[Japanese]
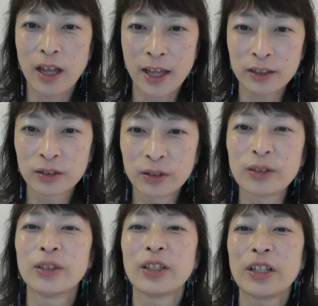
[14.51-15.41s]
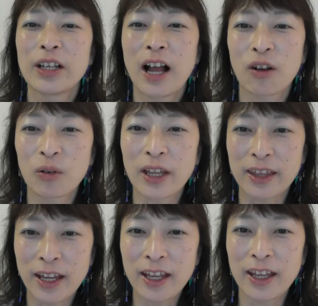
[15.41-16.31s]
函
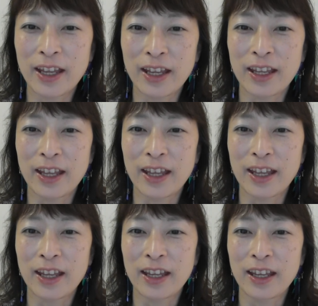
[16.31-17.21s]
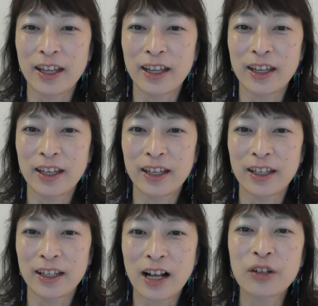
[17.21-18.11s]
館、
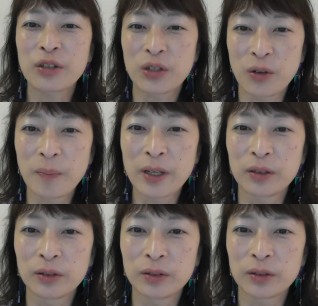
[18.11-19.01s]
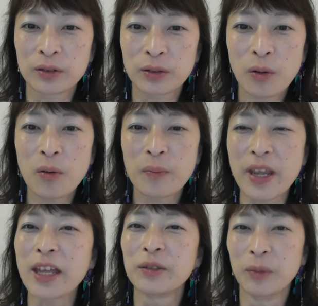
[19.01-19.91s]
えー、各地を巡ると
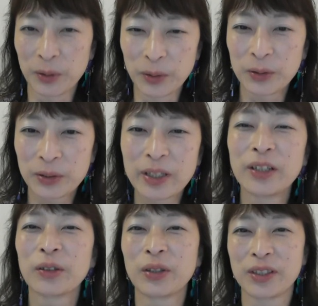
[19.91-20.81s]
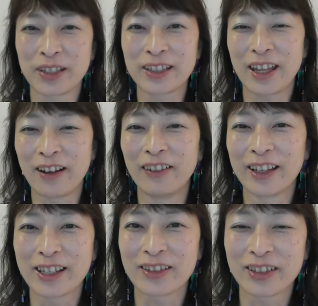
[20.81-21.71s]
見えるものということについてお
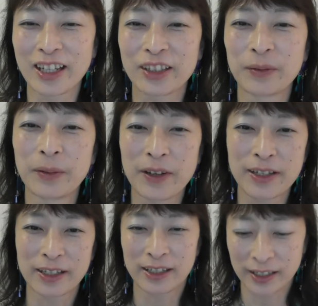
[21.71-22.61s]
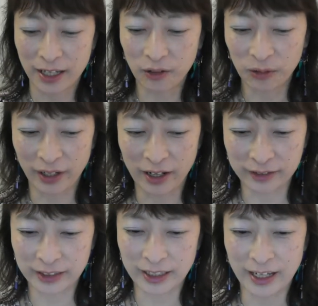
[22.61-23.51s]
話をしたいと思います。結構長
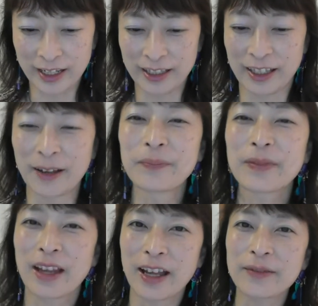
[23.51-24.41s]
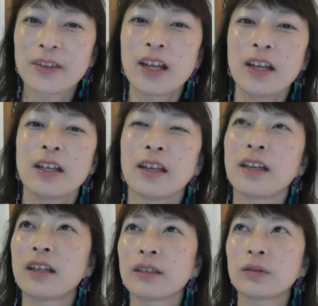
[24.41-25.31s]
くて大変だな。はい、
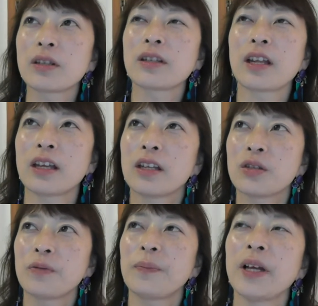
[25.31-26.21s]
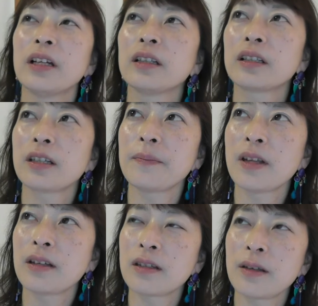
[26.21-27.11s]
えー、っとですね出版記
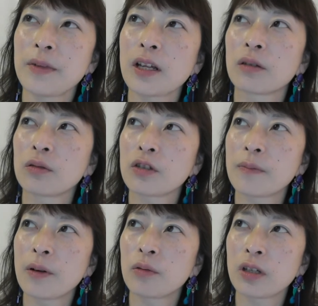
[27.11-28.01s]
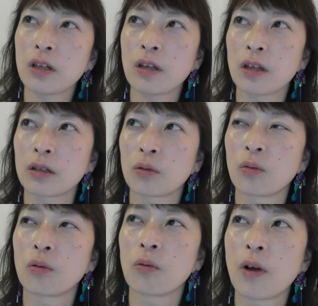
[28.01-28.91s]
念セミナーの一番大きいと
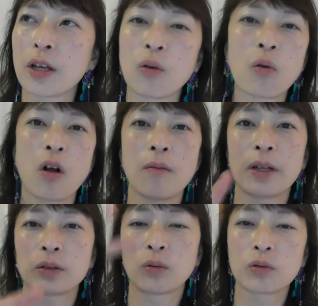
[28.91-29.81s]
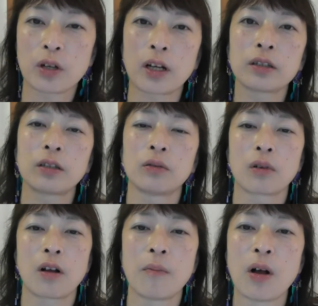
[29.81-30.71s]
ころは横浜と大阪っていうの
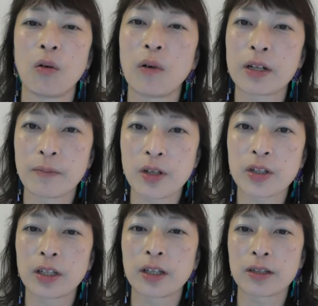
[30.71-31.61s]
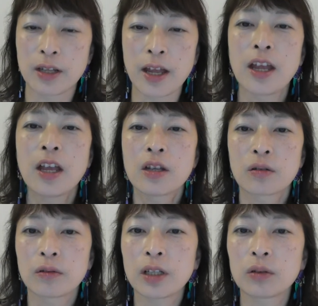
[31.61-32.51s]
がまあ終わりましてですね
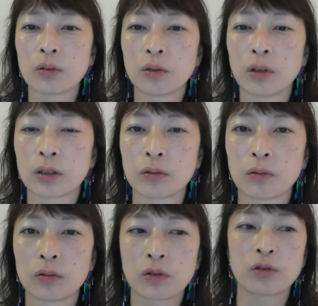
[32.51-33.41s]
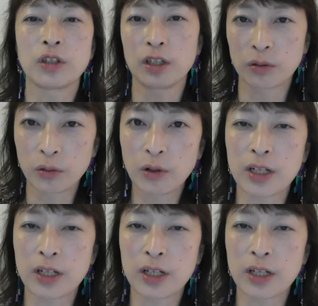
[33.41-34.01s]
その後あのすぐに豊